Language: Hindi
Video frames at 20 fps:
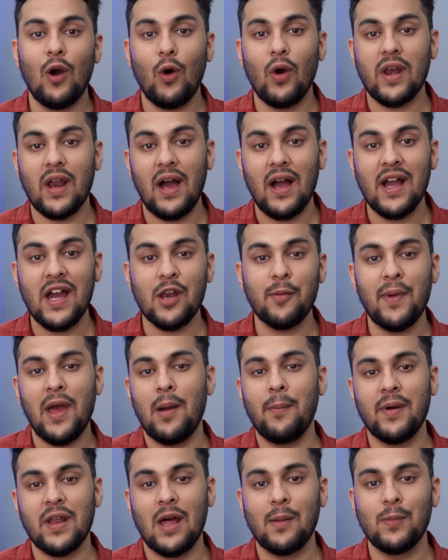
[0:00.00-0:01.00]
और अगर मैं यहाँ
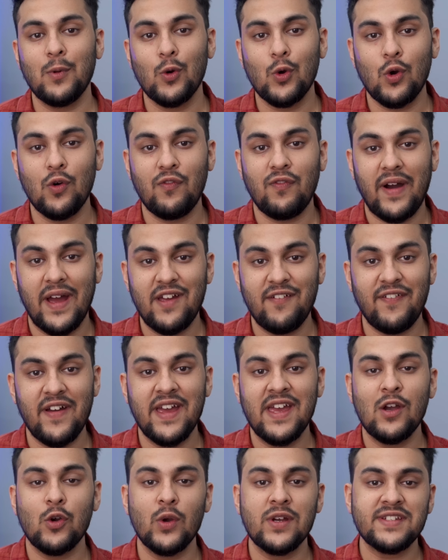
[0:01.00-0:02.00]
पर आप लोग को वाईफाई
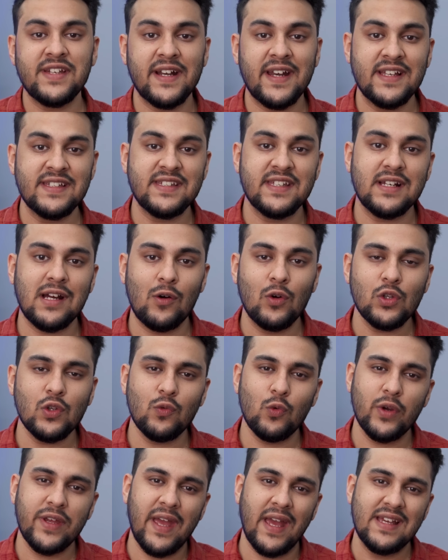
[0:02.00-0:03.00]
की क्विक सेटिंग्स दिखाऊँ तो
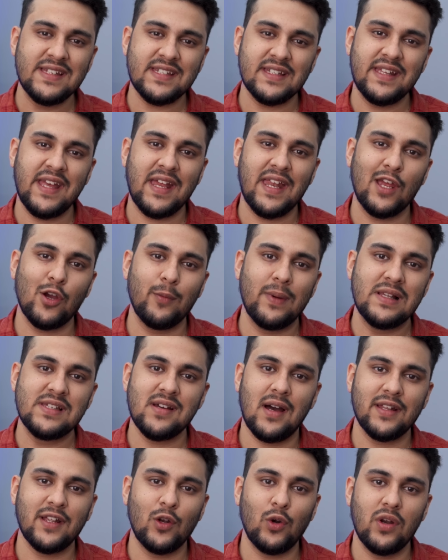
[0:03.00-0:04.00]
वो यहीं से देखने को मिल
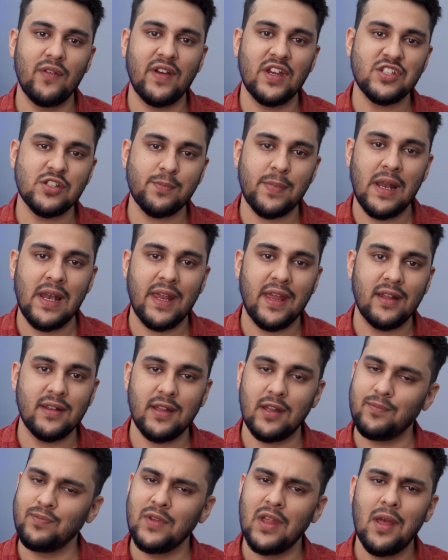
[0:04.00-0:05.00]
जाते हैं नोटिफिकेशन पैनल के
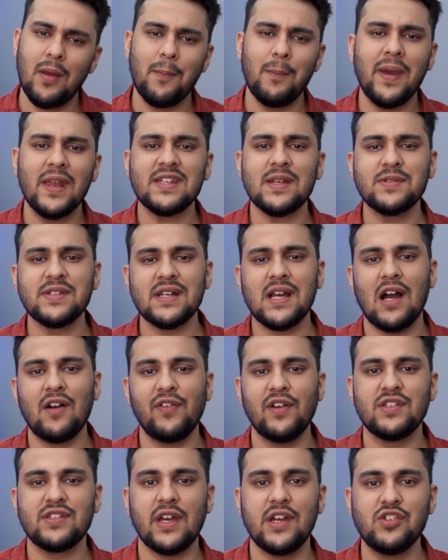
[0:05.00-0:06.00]
अंदर मेरे हिसाब से
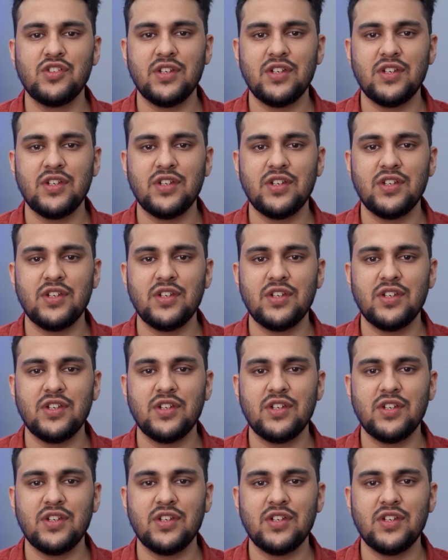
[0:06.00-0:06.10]
काफ़ी सही